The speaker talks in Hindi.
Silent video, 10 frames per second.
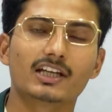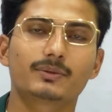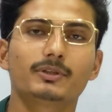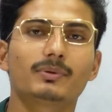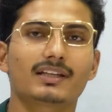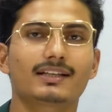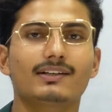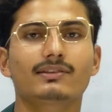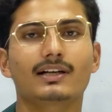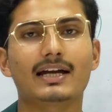स्पीड बढ़ने
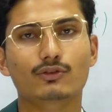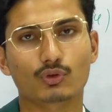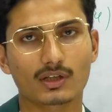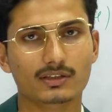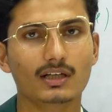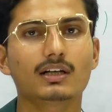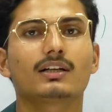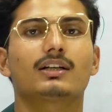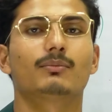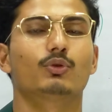का साइज थोड़ा सा
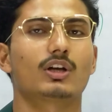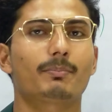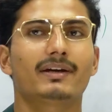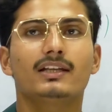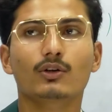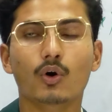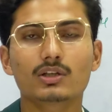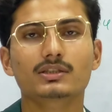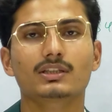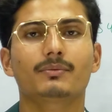कम हो गया पहले एक
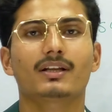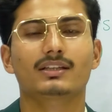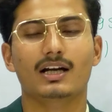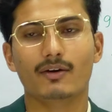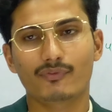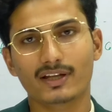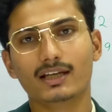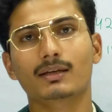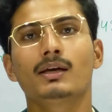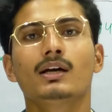हॉल जितना बड़ा था अब फिर
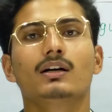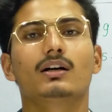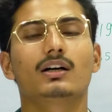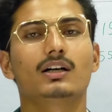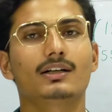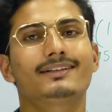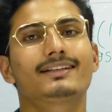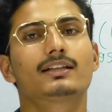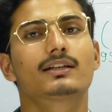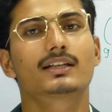एक
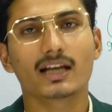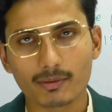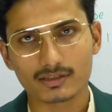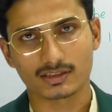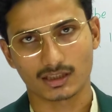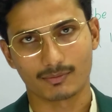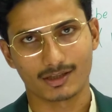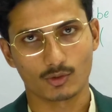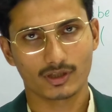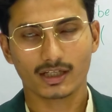टेबल जितना
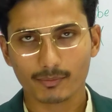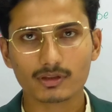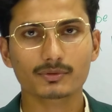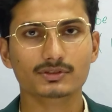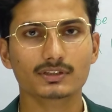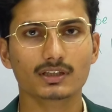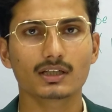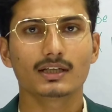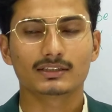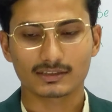बड़ा हो गया टेबल समझते हैं ना
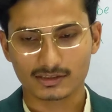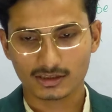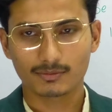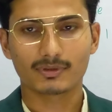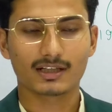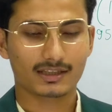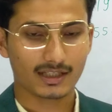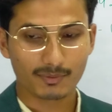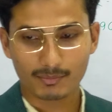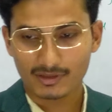जैसे जितने बड़ा
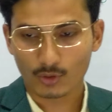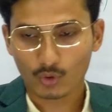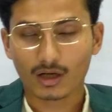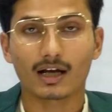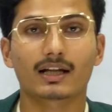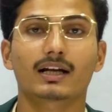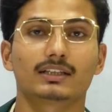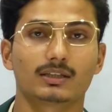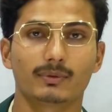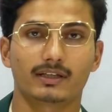टेबल में लोग खाना
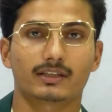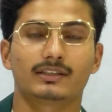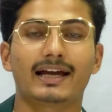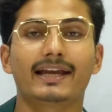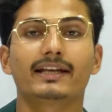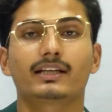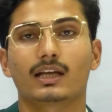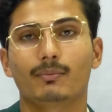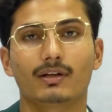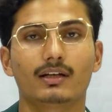खाते हैं बैठ के डाइनिंग
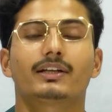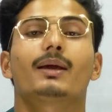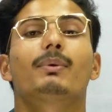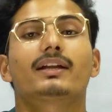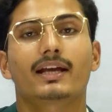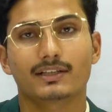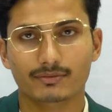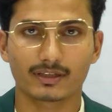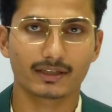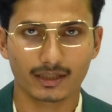टेबल टेबल
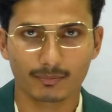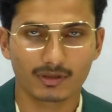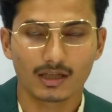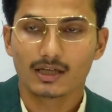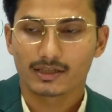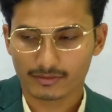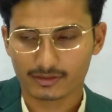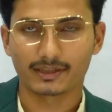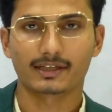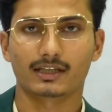टेनिस वाली टेबल इस
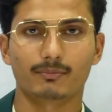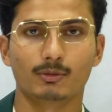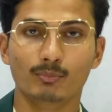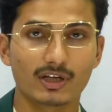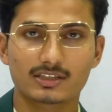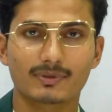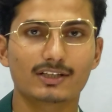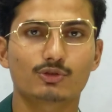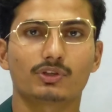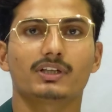तरीके की टेबल मेज
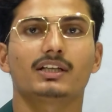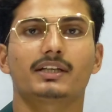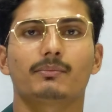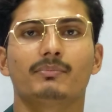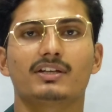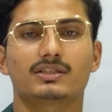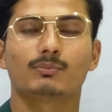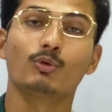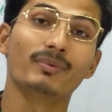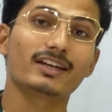वाली छोटी वाली मेज
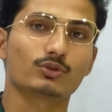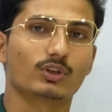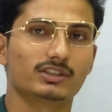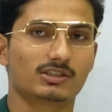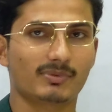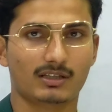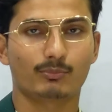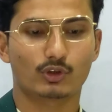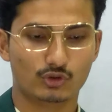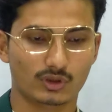नहीं वो मेज हो गई जिसमें
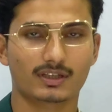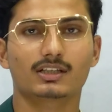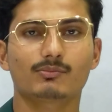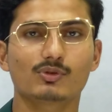कंप्यूटर छोटा